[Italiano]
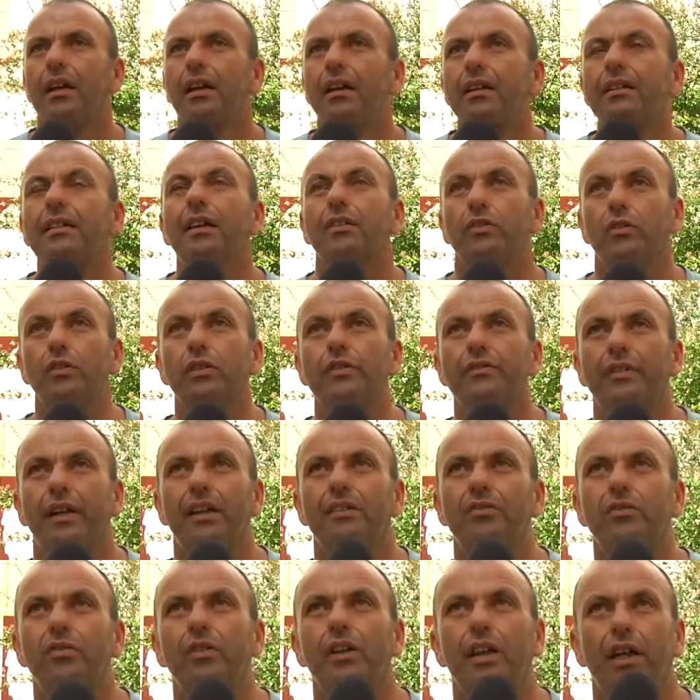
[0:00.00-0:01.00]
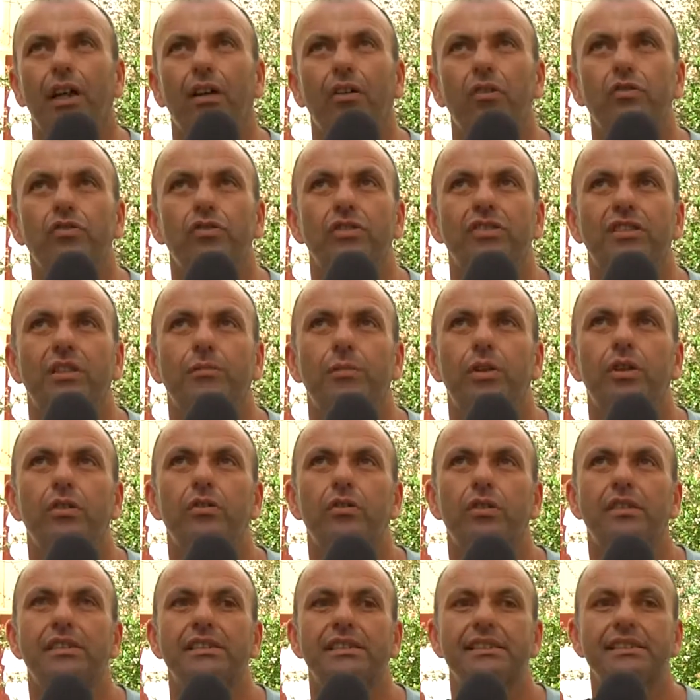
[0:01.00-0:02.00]
Il dato di fatto è che a oggi siamo
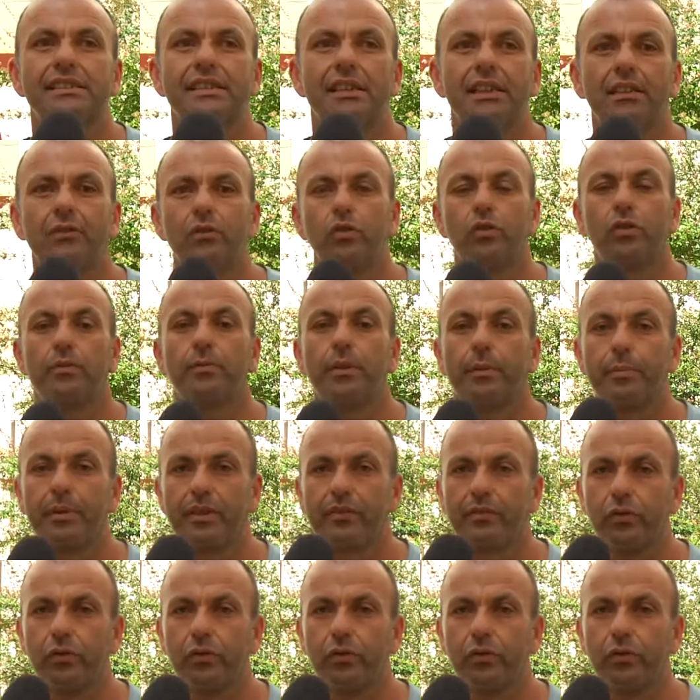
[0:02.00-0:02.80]
ancora senza lavoro, ma per